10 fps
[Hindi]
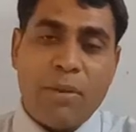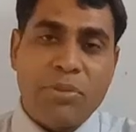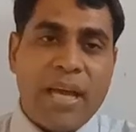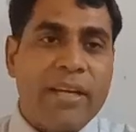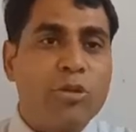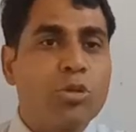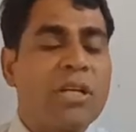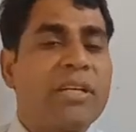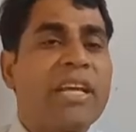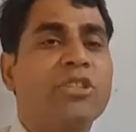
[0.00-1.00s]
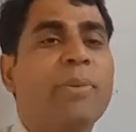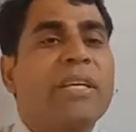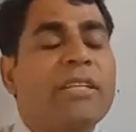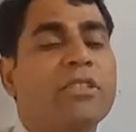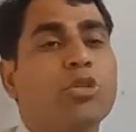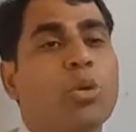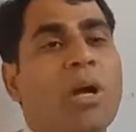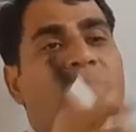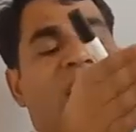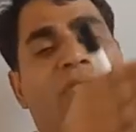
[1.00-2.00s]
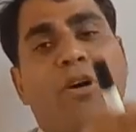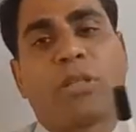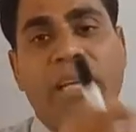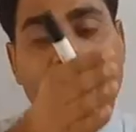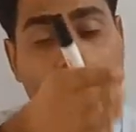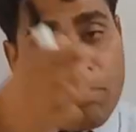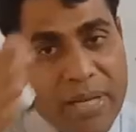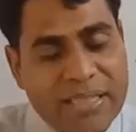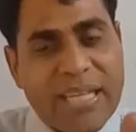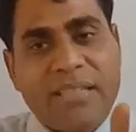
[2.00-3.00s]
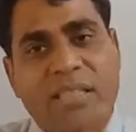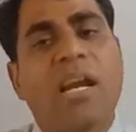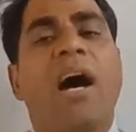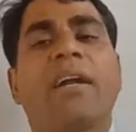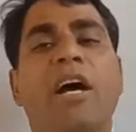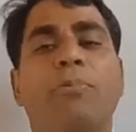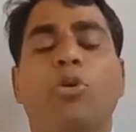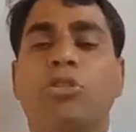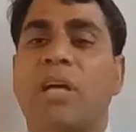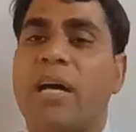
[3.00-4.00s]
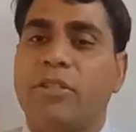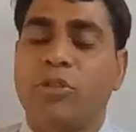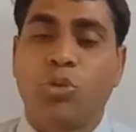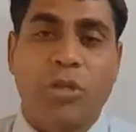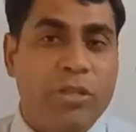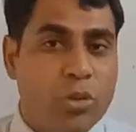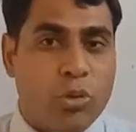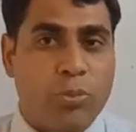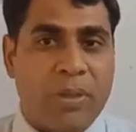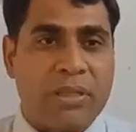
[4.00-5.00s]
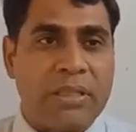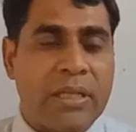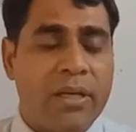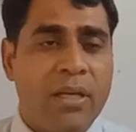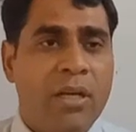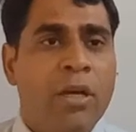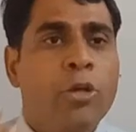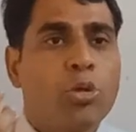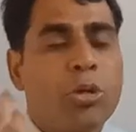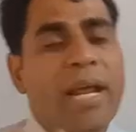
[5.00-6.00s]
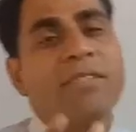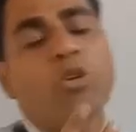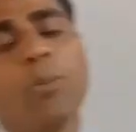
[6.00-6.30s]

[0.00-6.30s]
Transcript: आप जाएंगे तो सेंटेंस में किन चीज़ों का इजाफा होता है लेकिन बेसिक स्टार्ट आपको चार चीज़ों की ज़रूरत पड़ती है तो टेंस